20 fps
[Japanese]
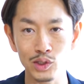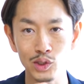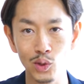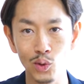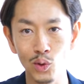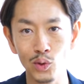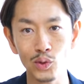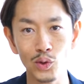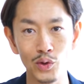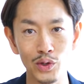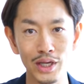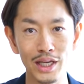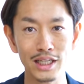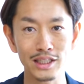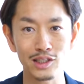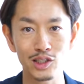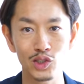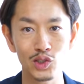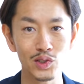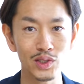ちょうどい
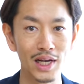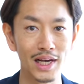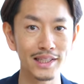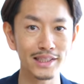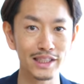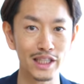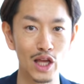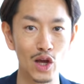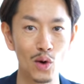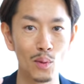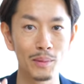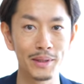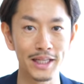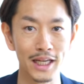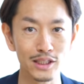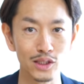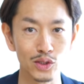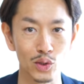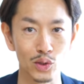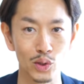い中間点を目
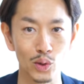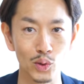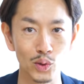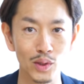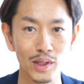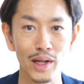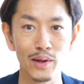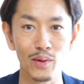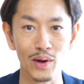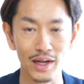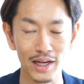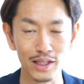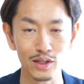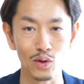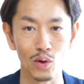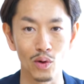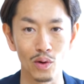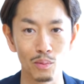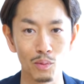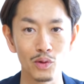指すということなのかな
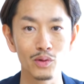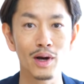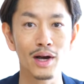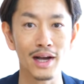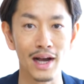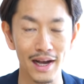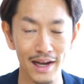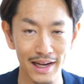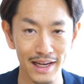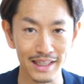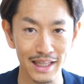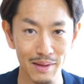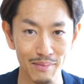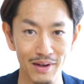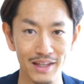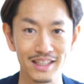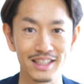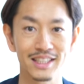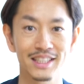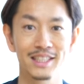と僕は考えてい
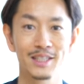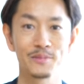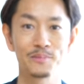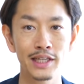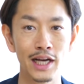ます